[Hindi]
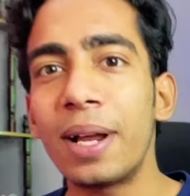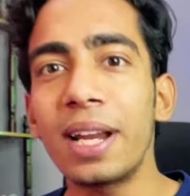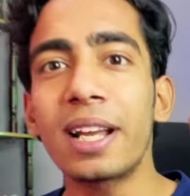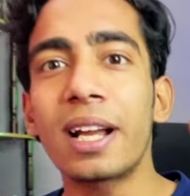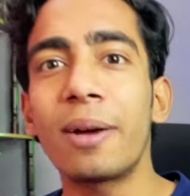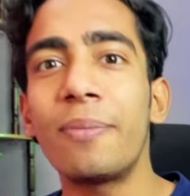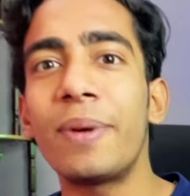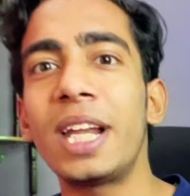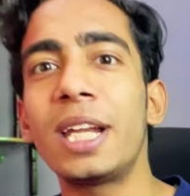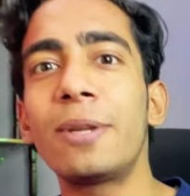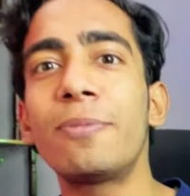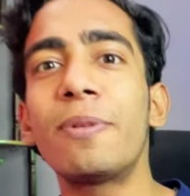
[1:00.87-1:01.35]

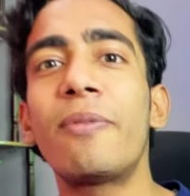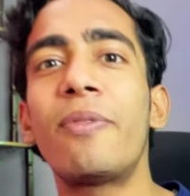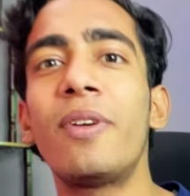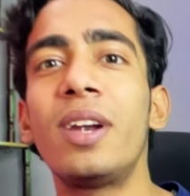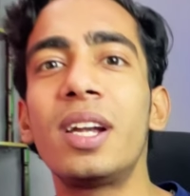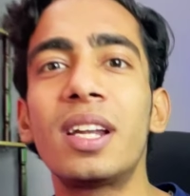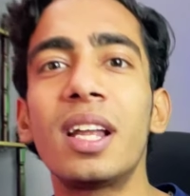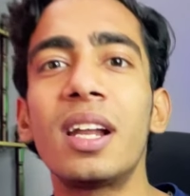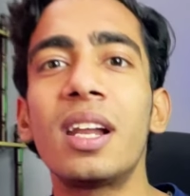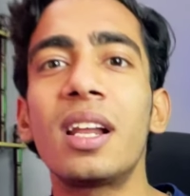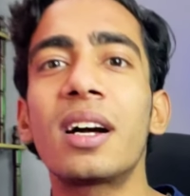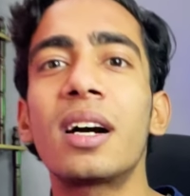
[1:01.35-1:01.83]
कमेंट पे
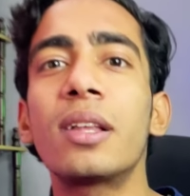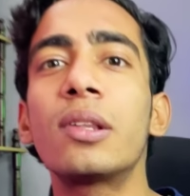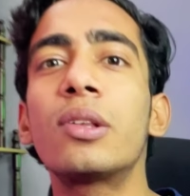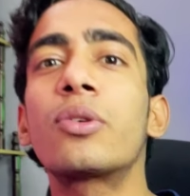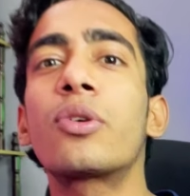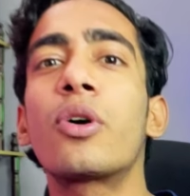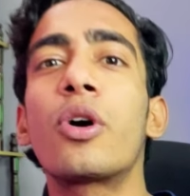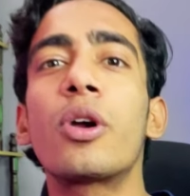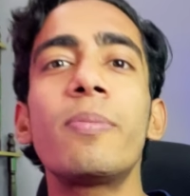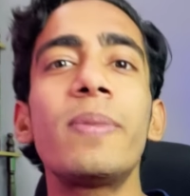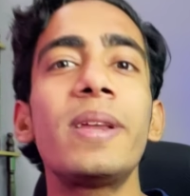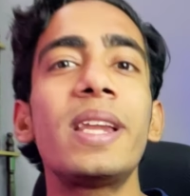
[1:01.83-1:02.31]
फिल्टर लगा दो
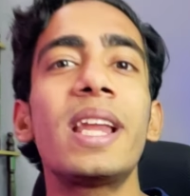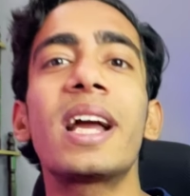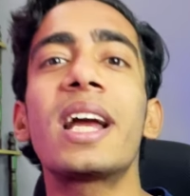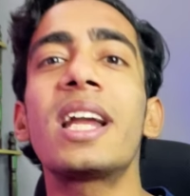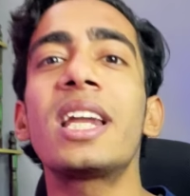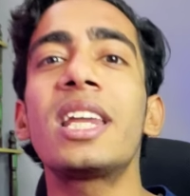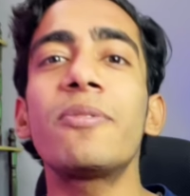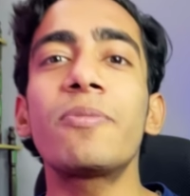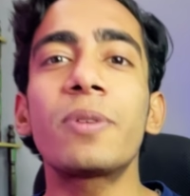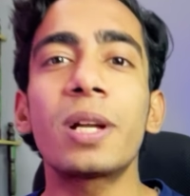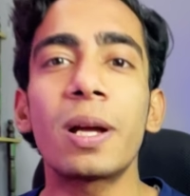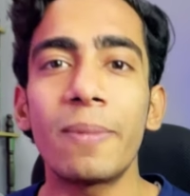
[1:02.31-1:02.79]
कोई भी
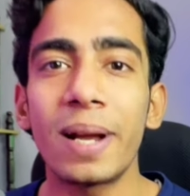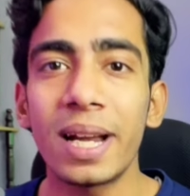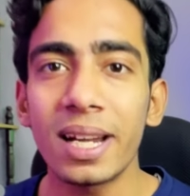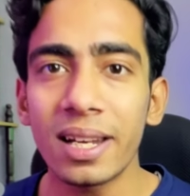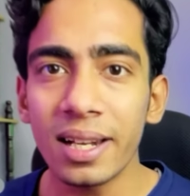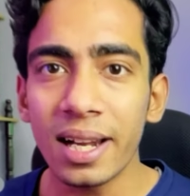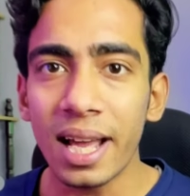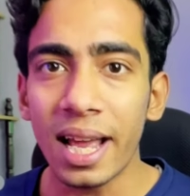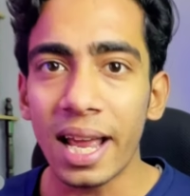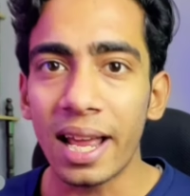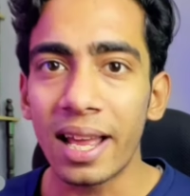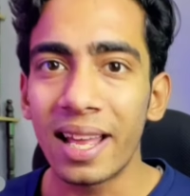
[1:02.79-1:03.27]
नेगेटिव कमेंट
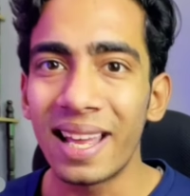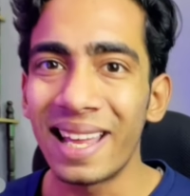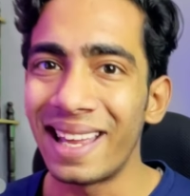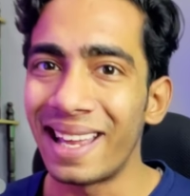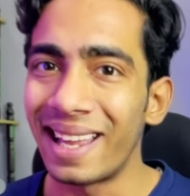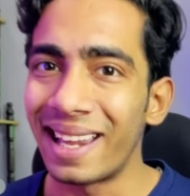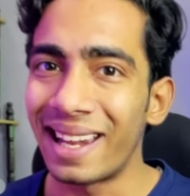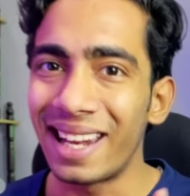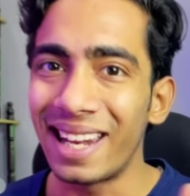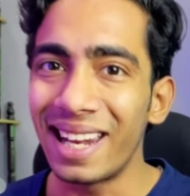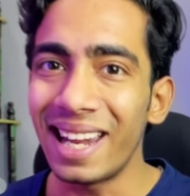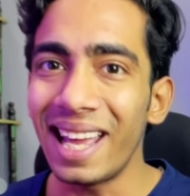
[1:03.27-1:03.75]
ना
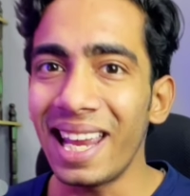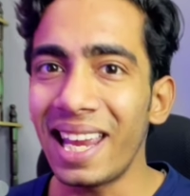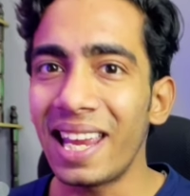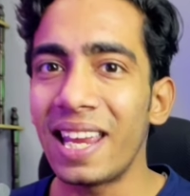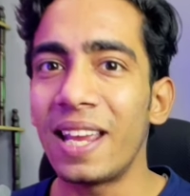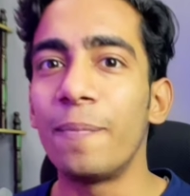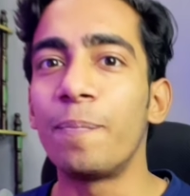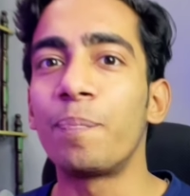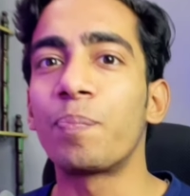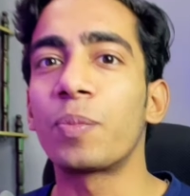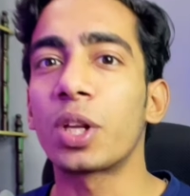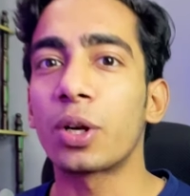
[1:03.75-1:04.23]
है नहीं
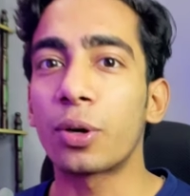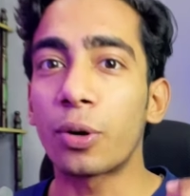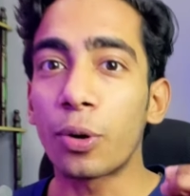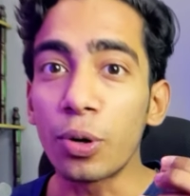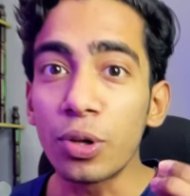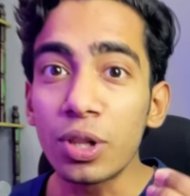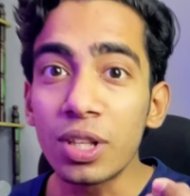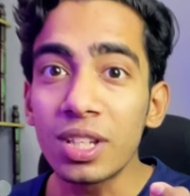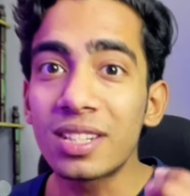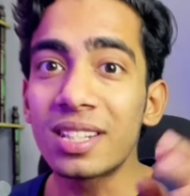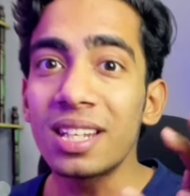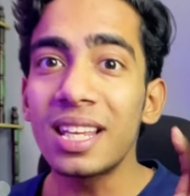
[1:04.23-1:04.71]

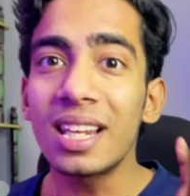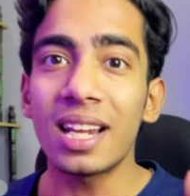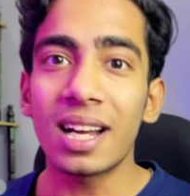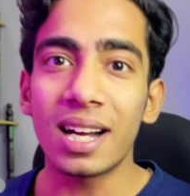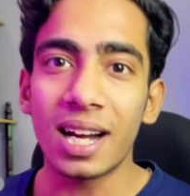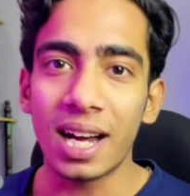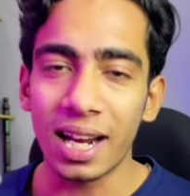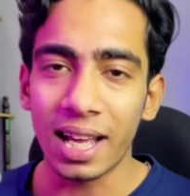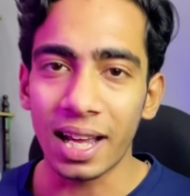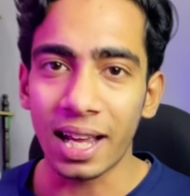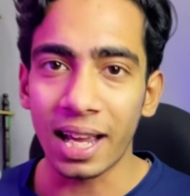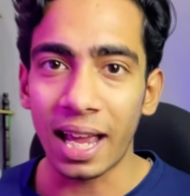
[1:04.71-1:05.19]
खुद से
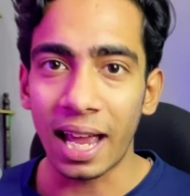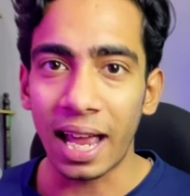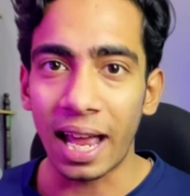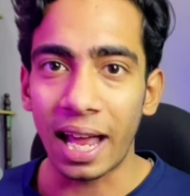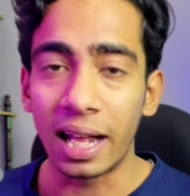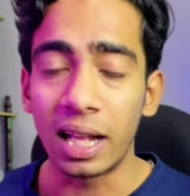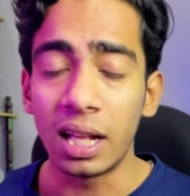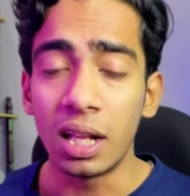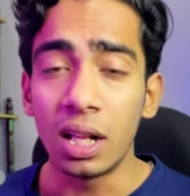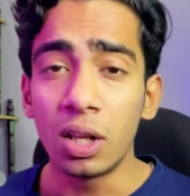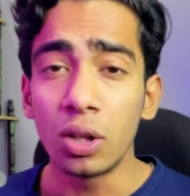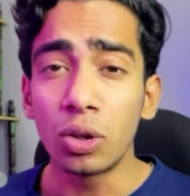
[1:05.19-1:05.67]
लगा रखे
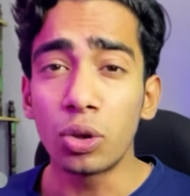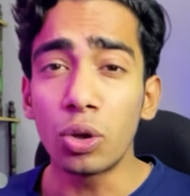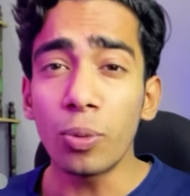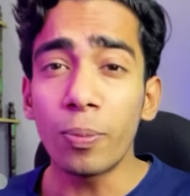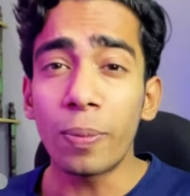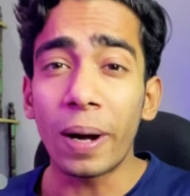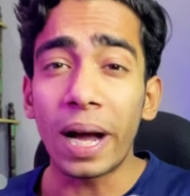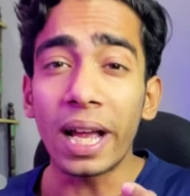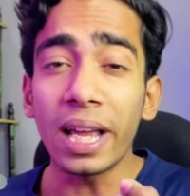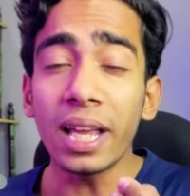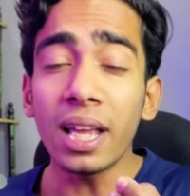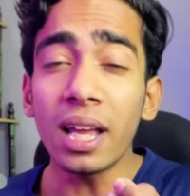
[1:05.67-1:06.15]
हैं तो
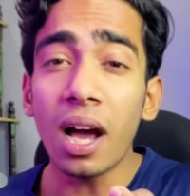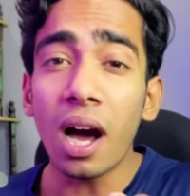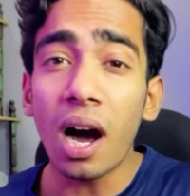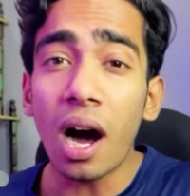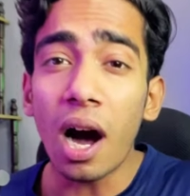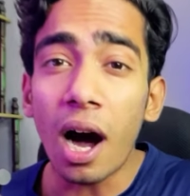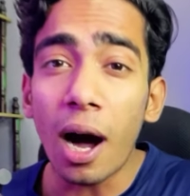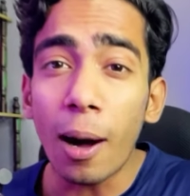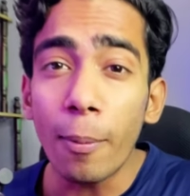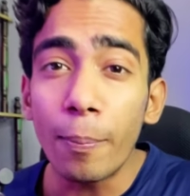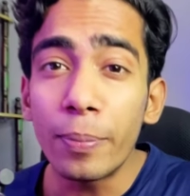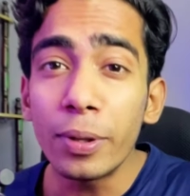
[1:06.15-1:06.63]
भाई
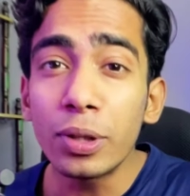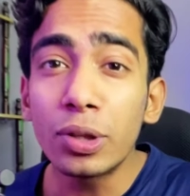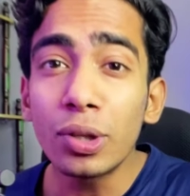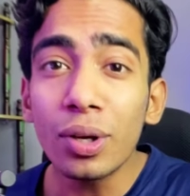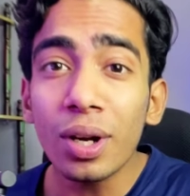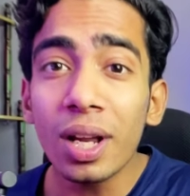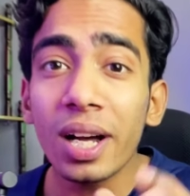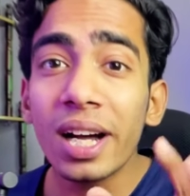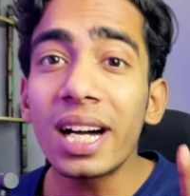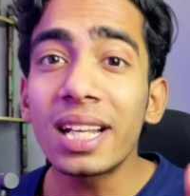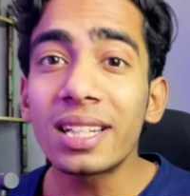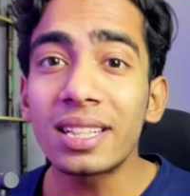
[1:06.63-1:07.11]
आप भी तो
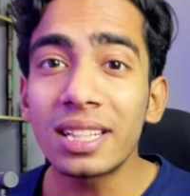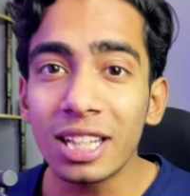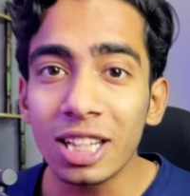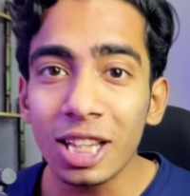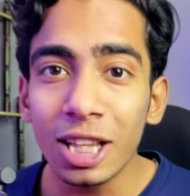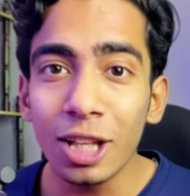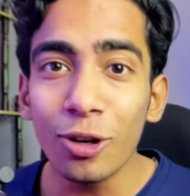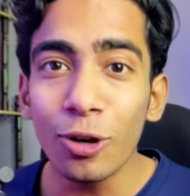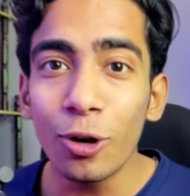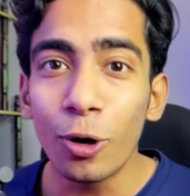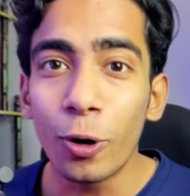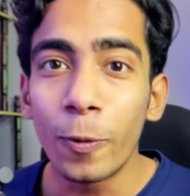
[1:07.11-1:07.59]
लगा
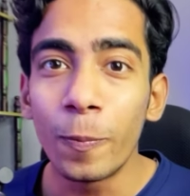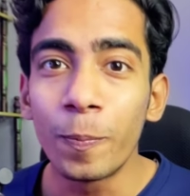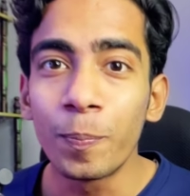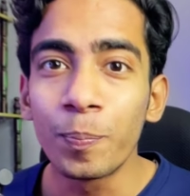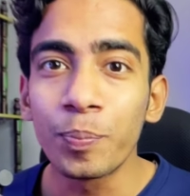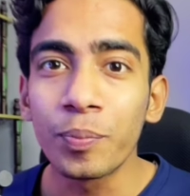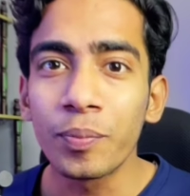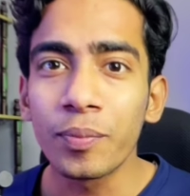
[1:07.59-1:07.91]
सकते हो